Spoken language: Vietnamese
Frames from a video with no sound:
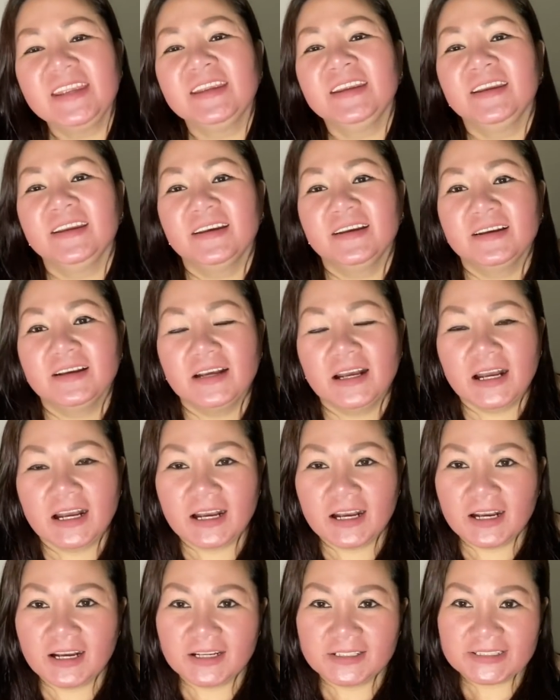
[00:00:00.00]
Uh,
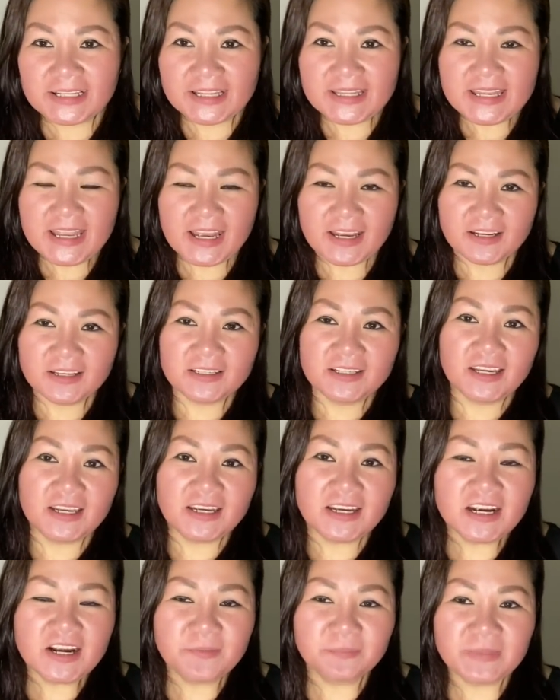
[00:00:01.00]
à, cả nhà
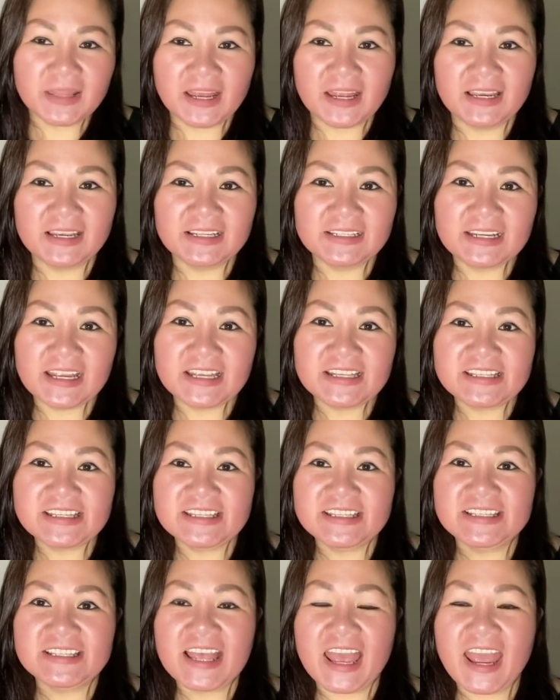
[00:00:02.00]
Thủy hôm nay lên đây
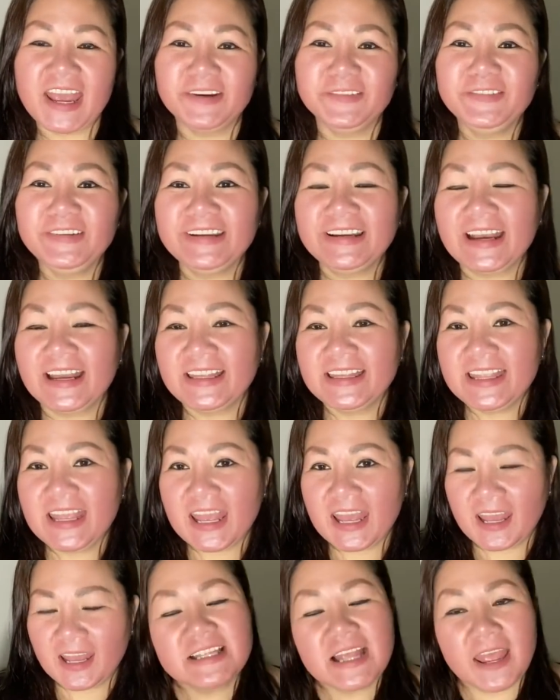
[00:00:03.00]
chia sẻ với cả
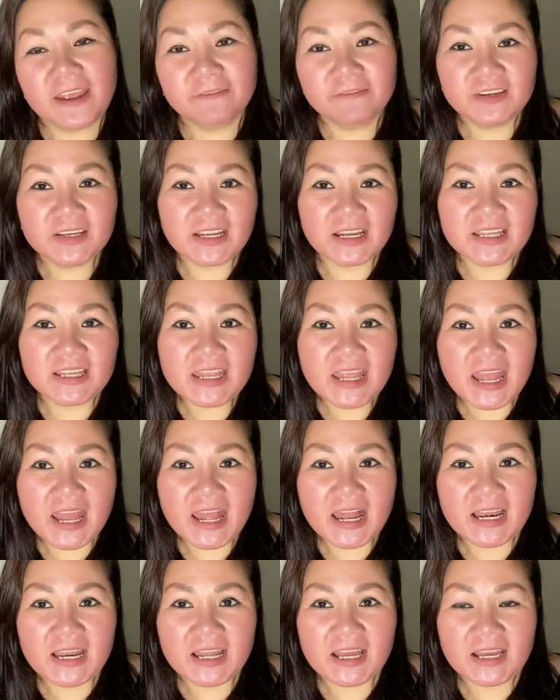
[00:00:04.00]
nhà, chia sẻ với cả
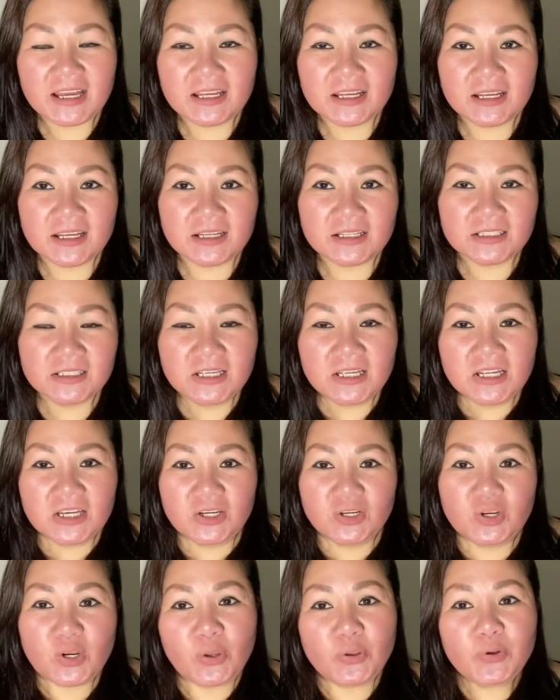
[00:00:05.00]
nhà là
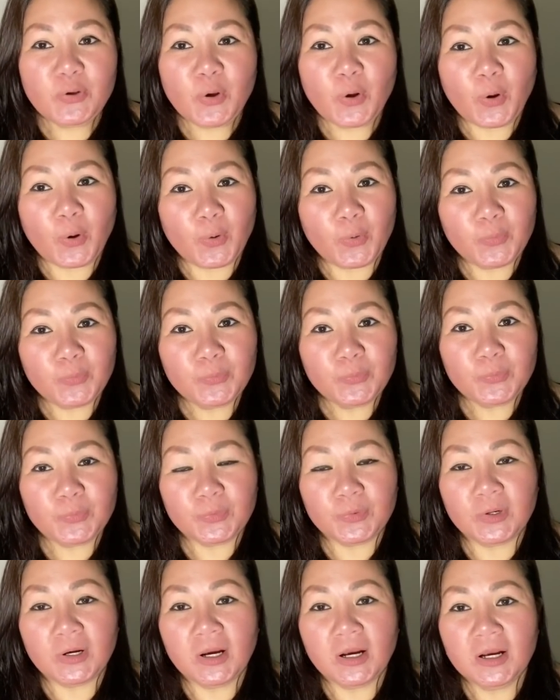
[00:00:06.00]
nỗi khổ
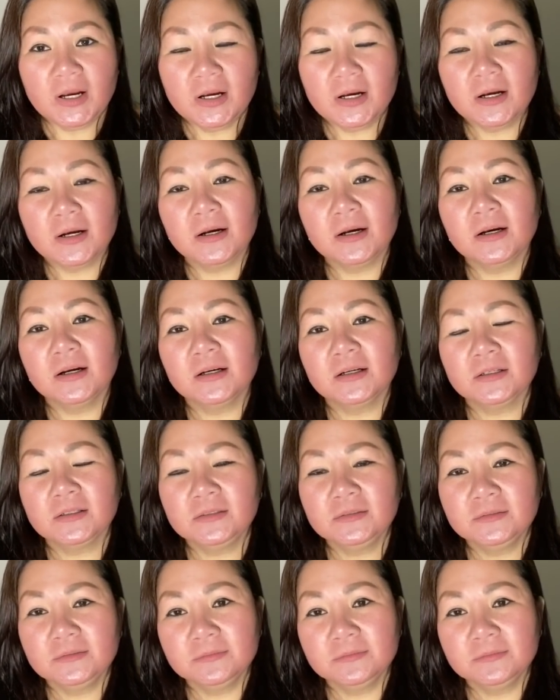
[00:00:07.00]
của uh,